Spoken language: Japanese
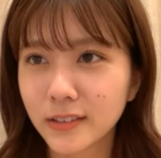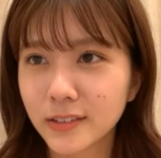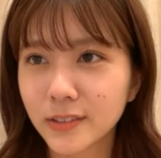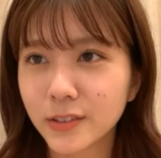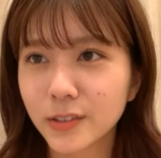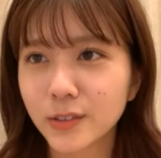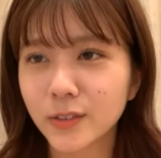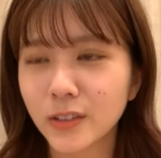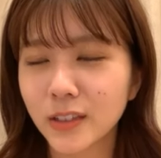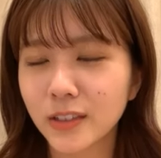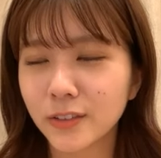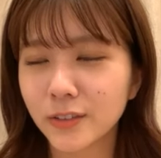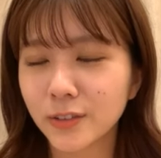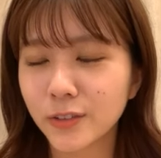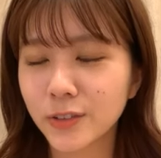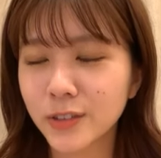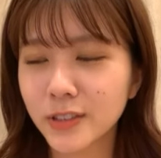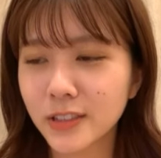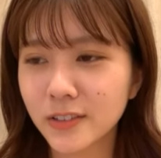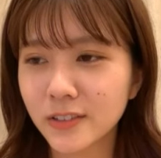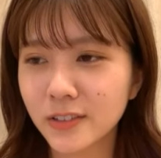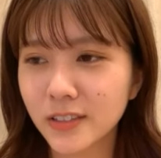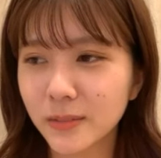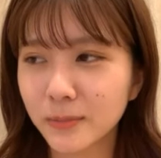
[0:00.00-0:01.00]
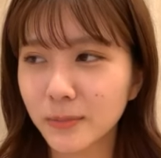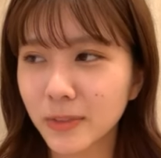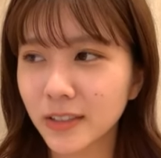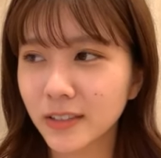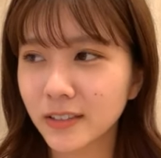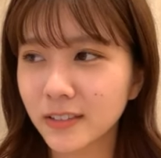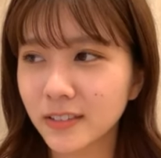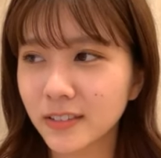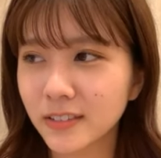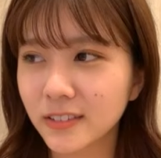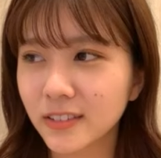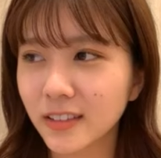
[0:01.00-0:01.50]
そうあのどっちの名前
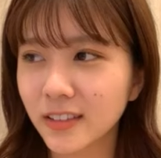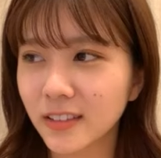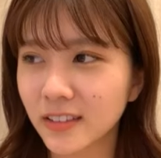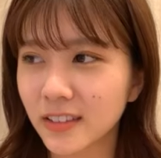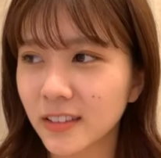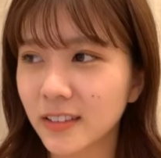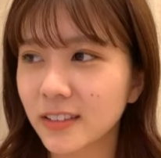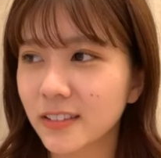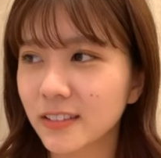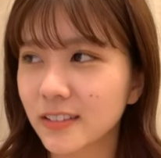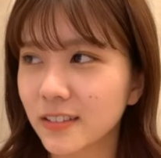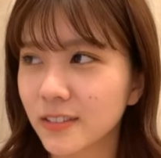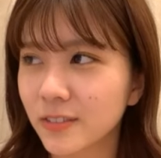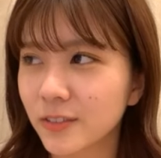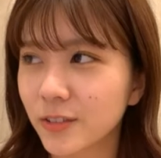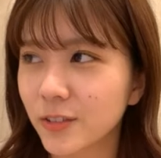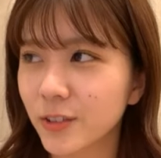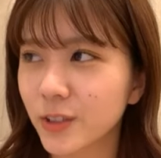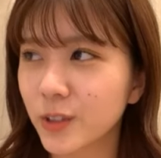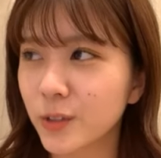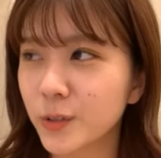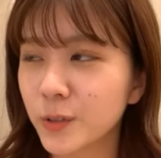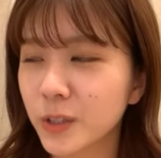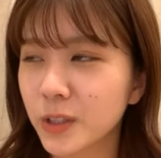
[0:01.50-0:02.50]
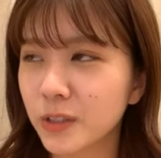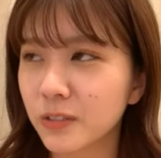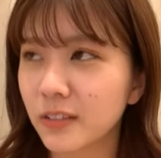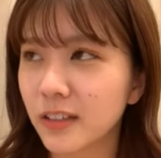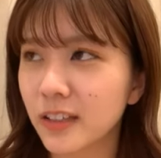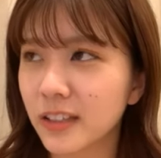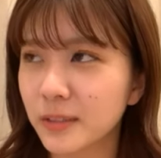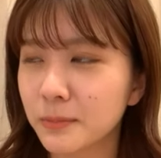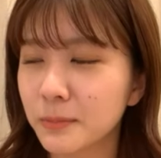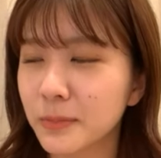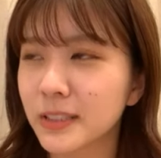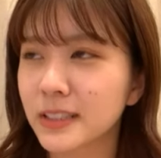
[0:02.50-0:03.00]
来るかなのドキドキは
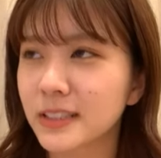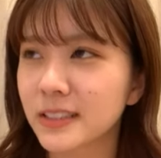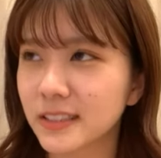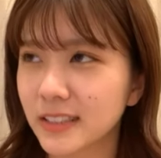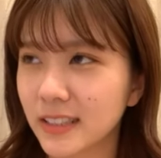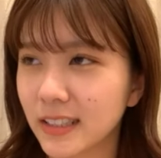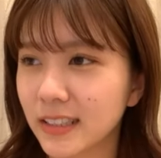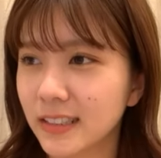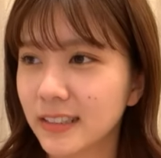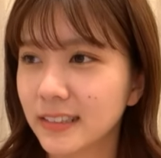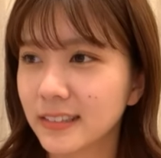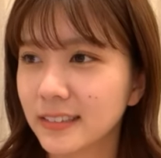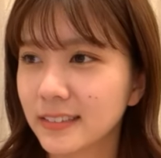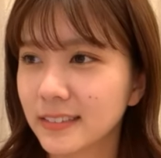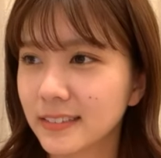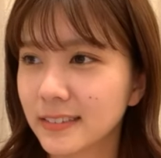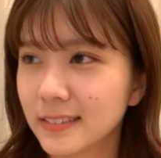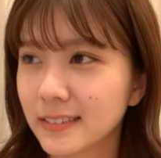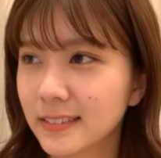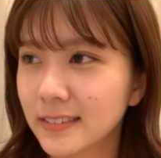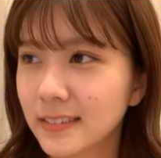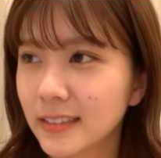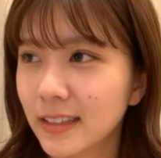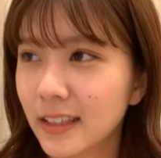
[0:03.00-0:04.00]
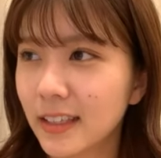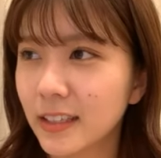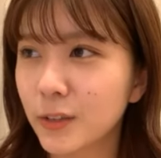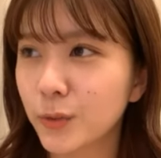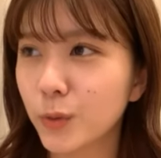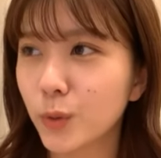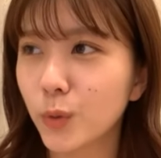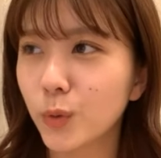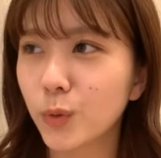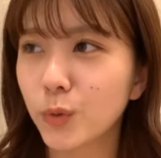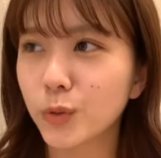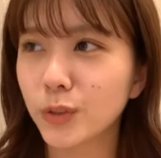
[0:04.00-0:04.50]
ありますねあ
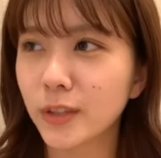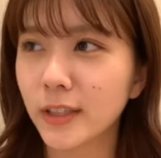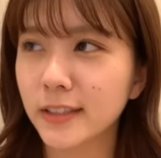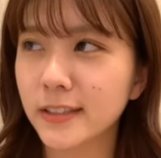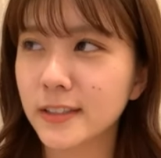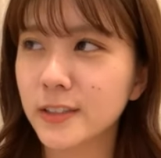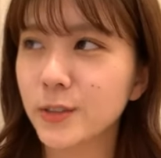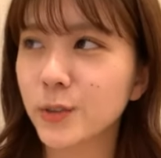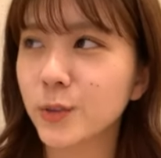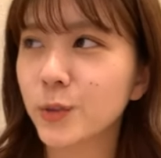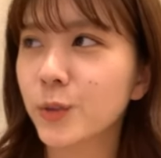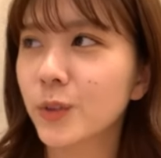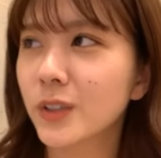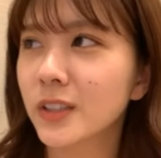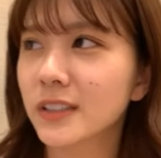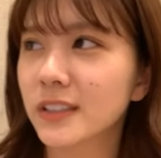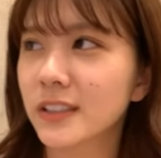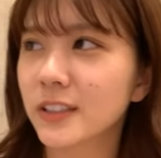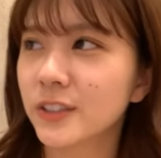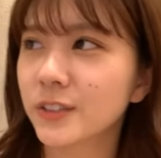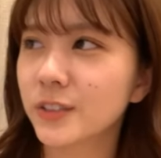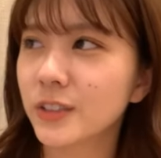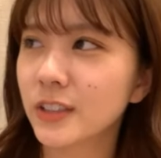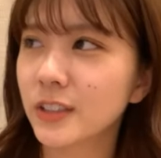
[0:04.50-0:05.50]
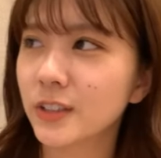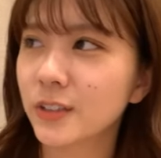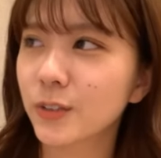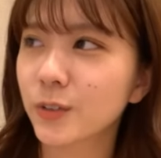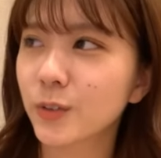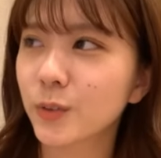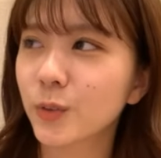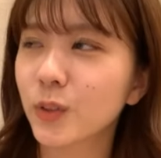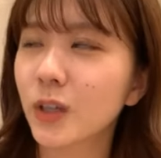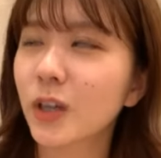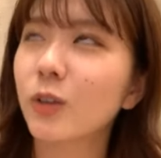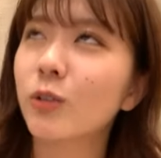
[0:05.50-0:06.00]
と劇場公演でユニット
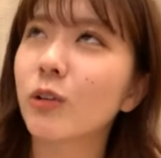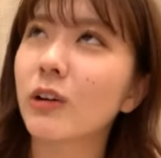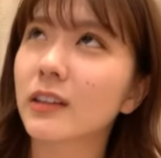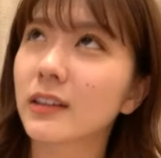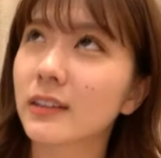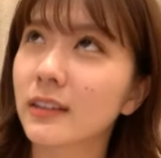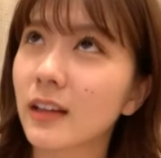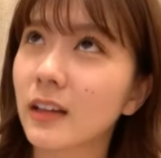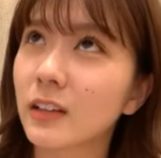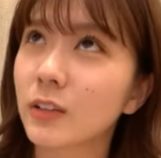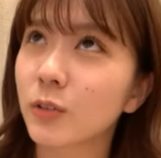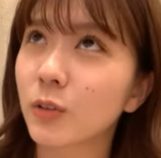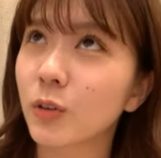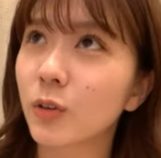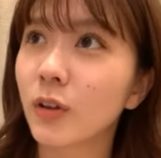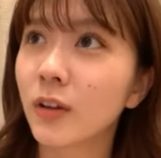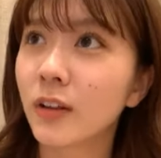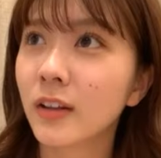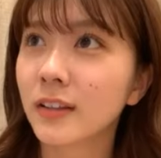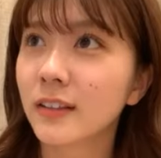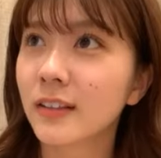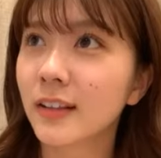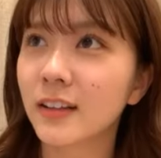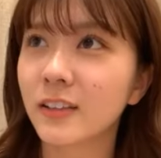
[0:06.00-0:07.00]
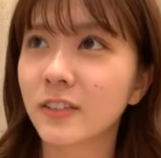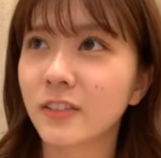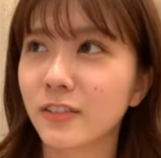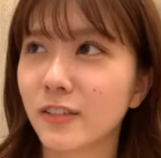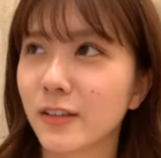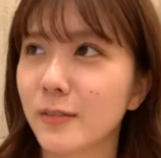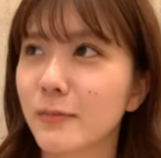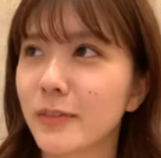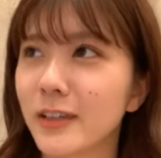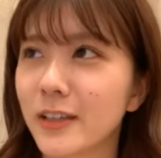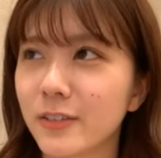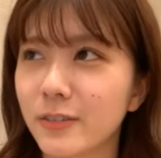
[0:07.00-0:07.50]
とか終わった後誰の
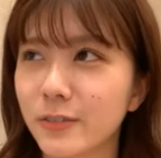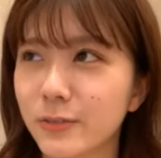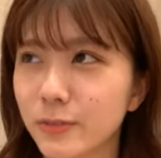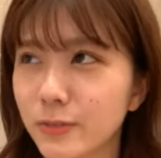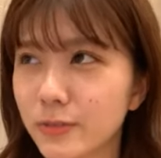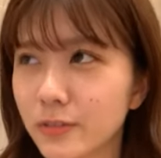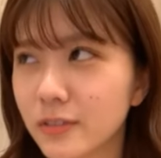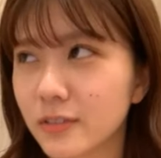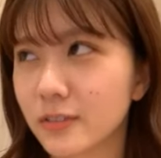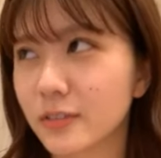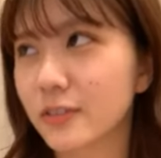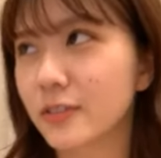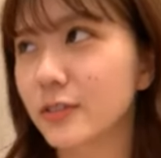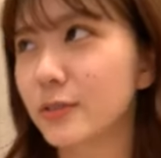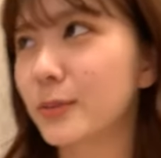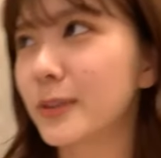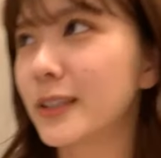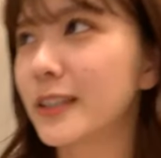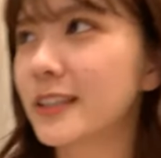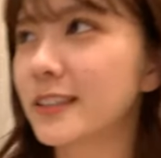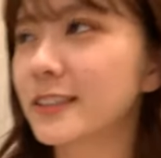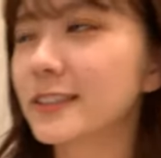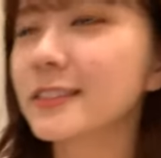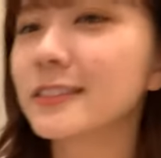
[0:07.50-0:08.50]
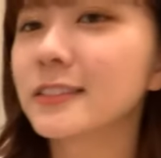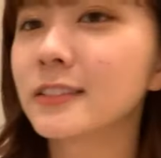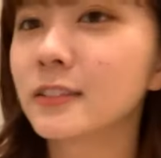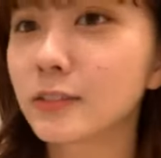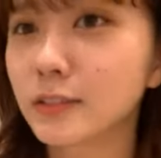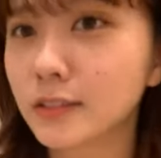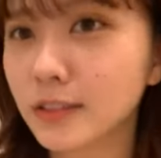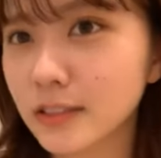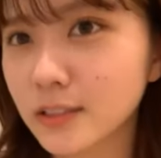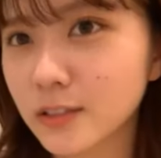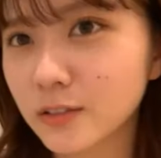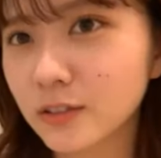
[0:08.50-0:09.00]
名前を呼ばれる
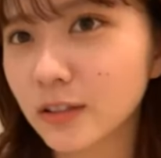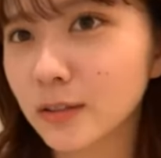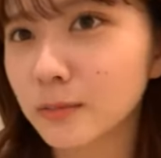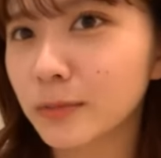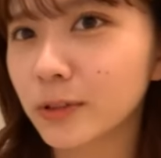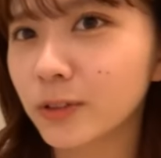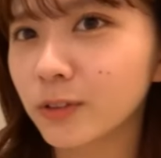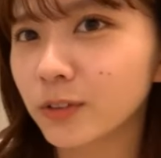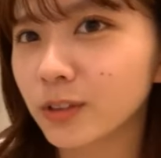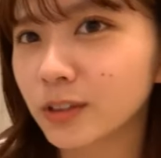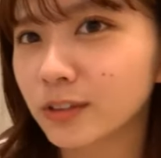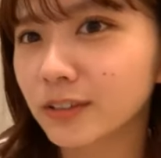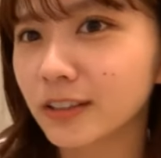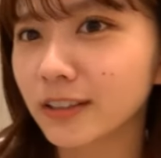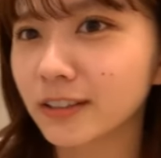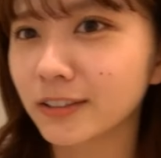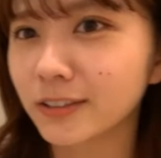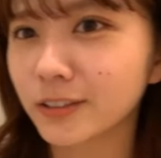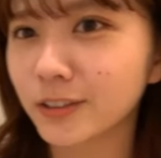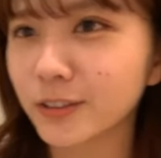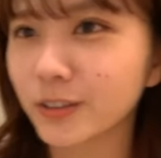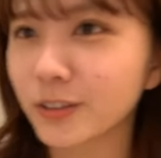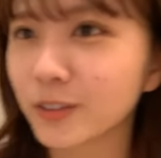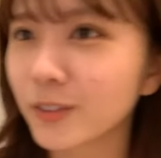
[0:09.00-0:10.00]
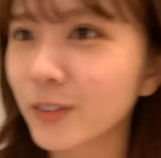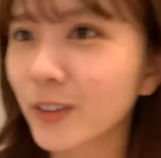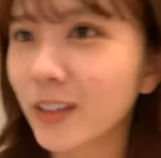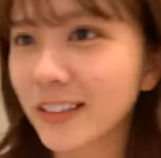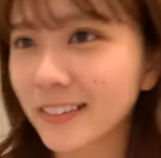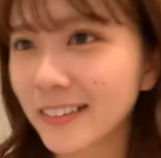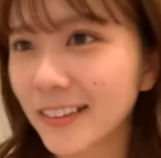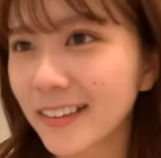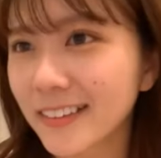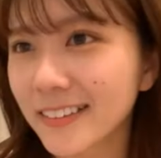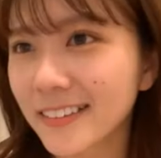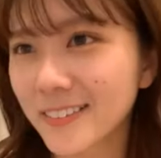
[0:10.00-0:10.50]
私の名前呼んでくれる人いるのか
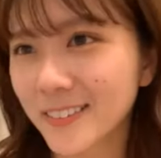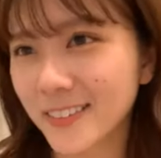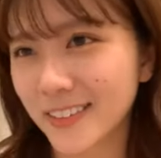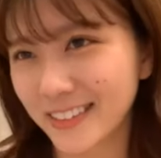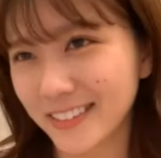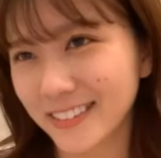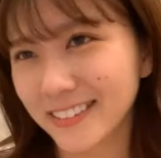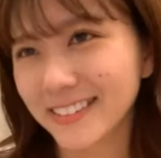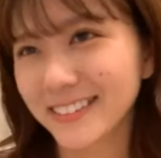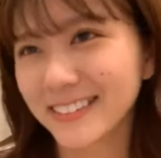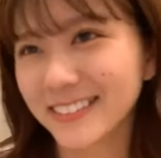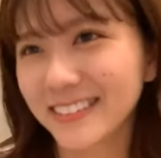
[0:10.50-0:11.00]
なとか